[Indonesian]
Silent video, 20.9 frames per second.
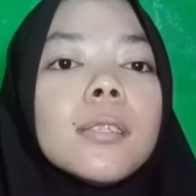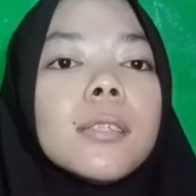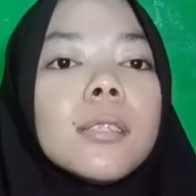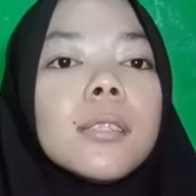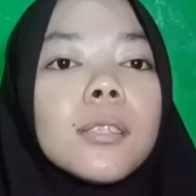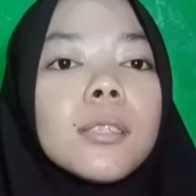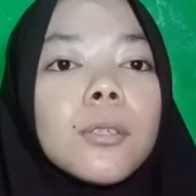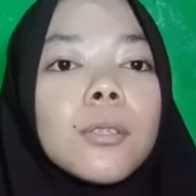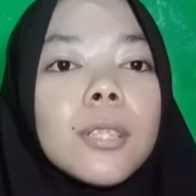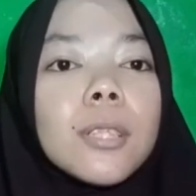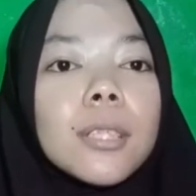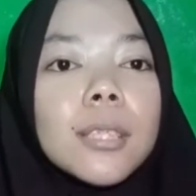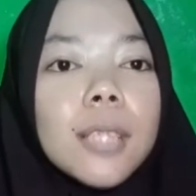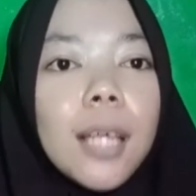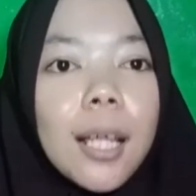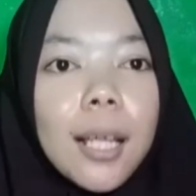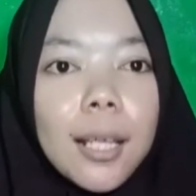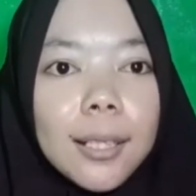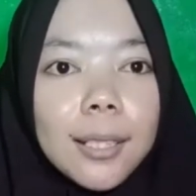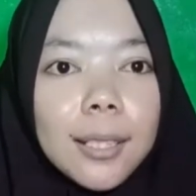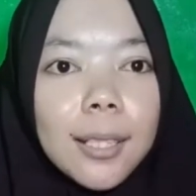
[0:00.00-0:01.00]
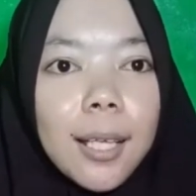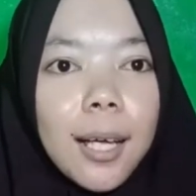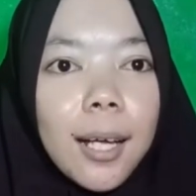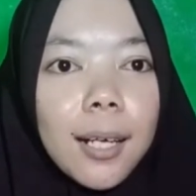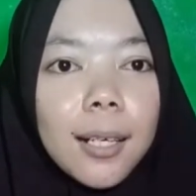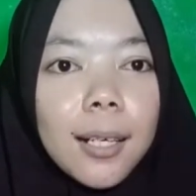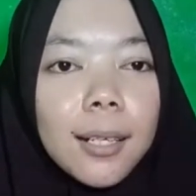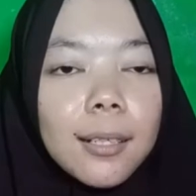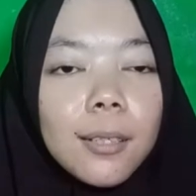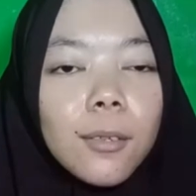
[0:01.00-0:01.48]
eh, kulit kalian
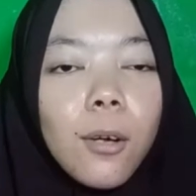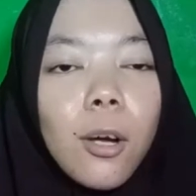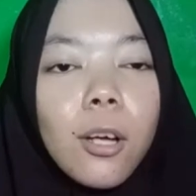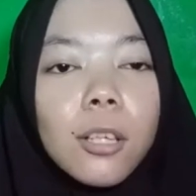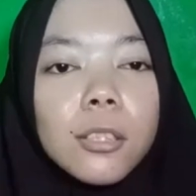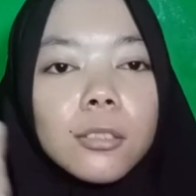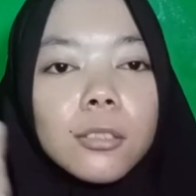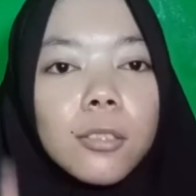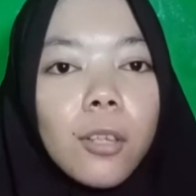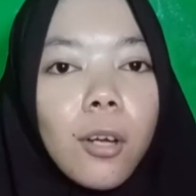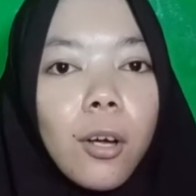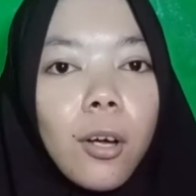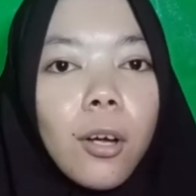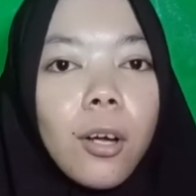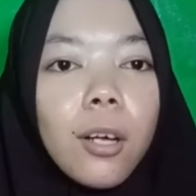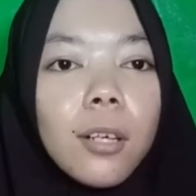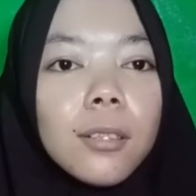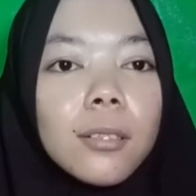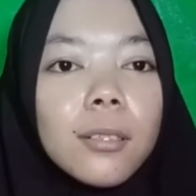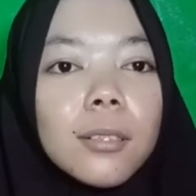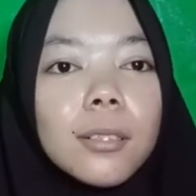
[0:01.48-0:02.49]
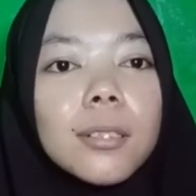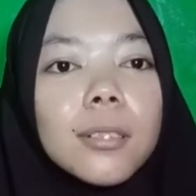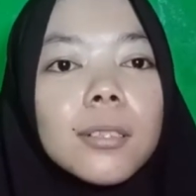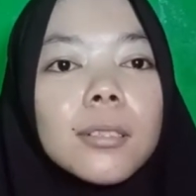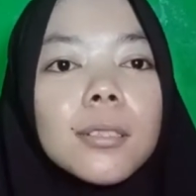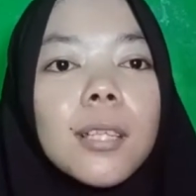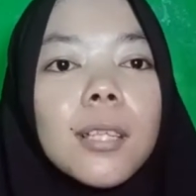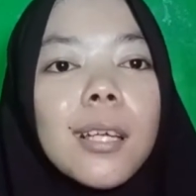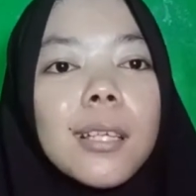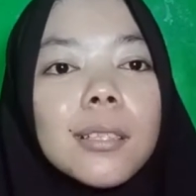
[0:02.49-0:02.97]
tidak gosong
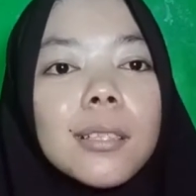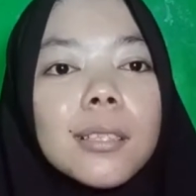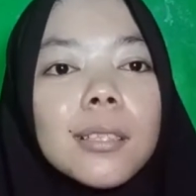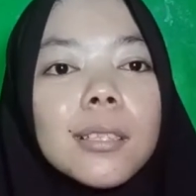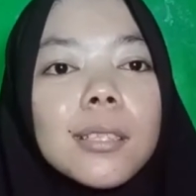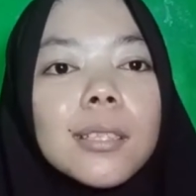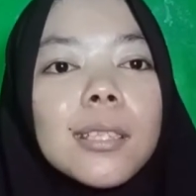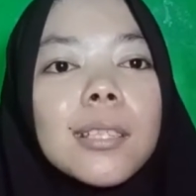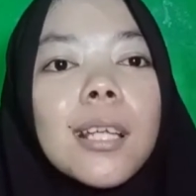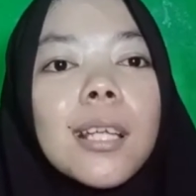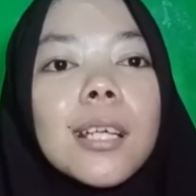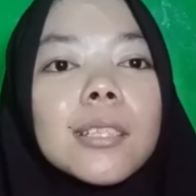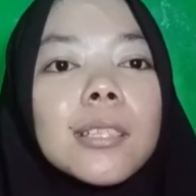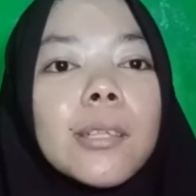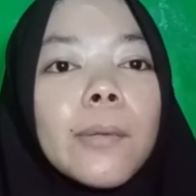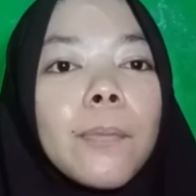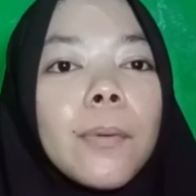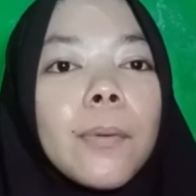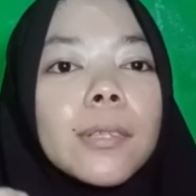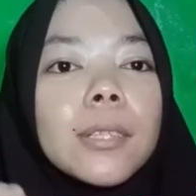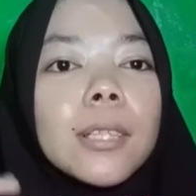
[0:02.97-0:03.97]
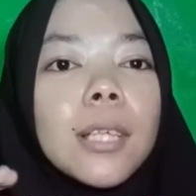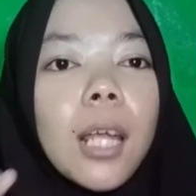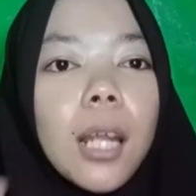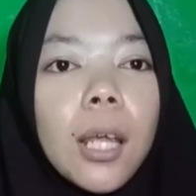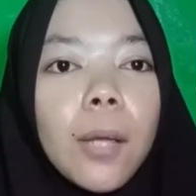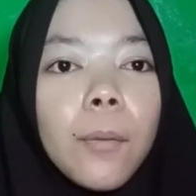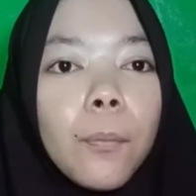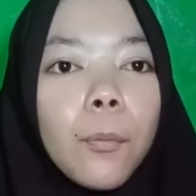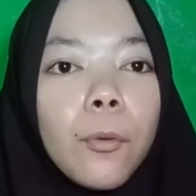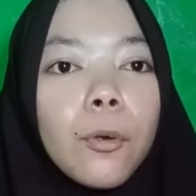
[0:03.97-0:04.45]
dan tidak cepat
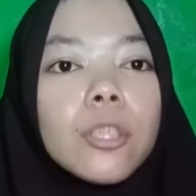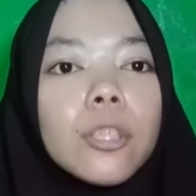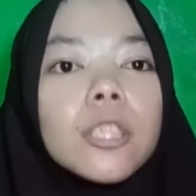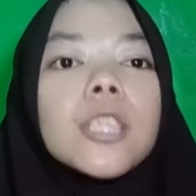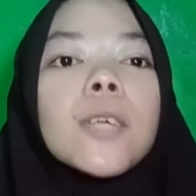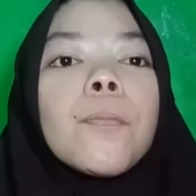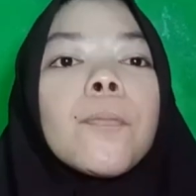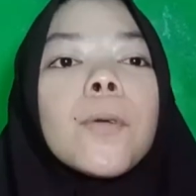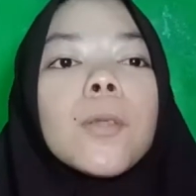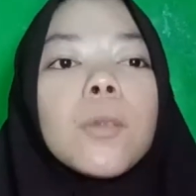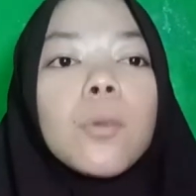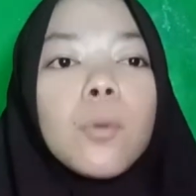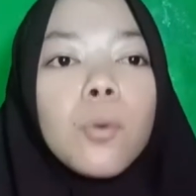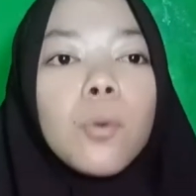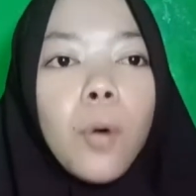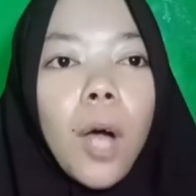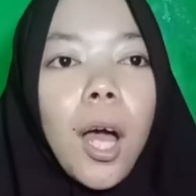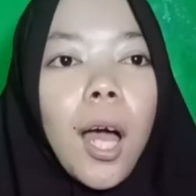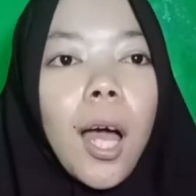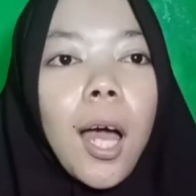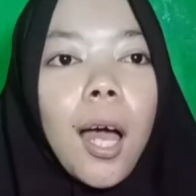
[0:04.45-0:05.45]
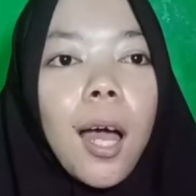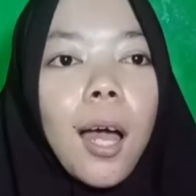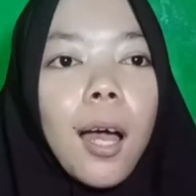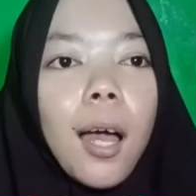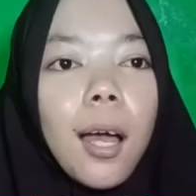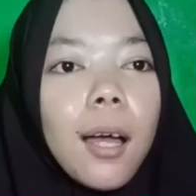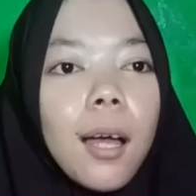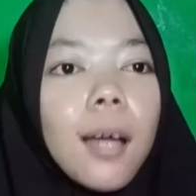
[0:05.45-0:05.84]
keriput, cepat tua.